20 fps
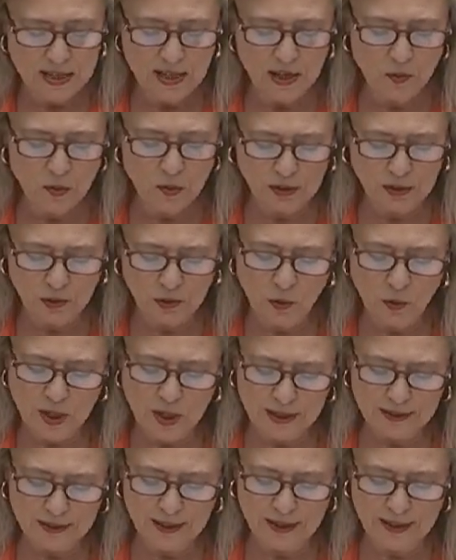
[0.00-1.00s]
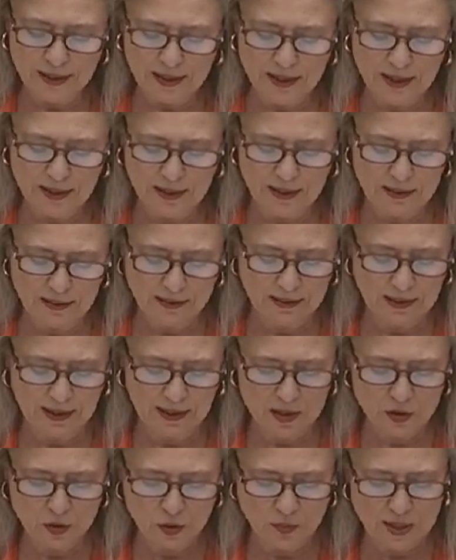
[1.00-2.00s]
y en cuarto lugar, que el área
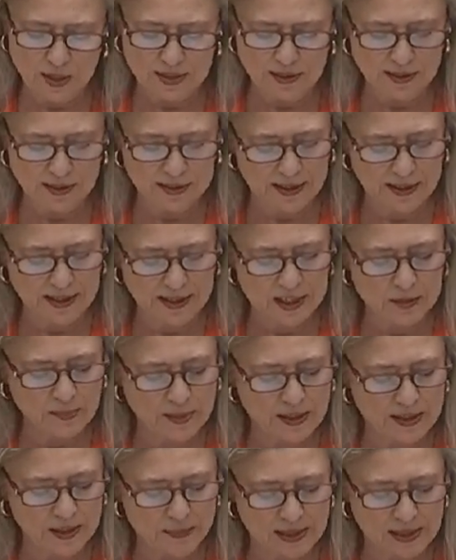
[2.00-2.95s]
realice las obras necesarias para